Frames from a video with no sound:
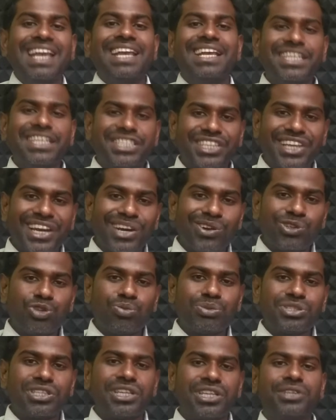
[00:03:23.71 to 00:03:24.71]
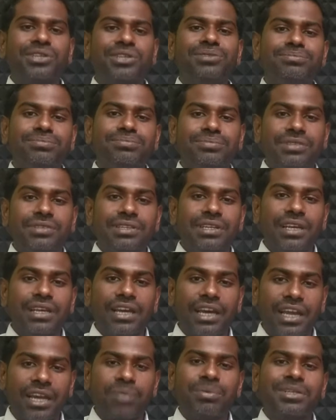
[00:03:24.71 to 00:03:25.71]
ఈ స్క్రీన్లో చూపించినట్టు
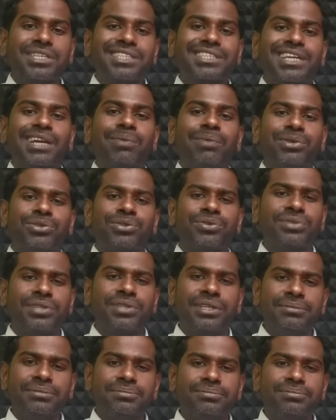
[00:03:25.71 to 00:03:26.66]
ఎర్ర మెసేజ్ కనబడుతుంది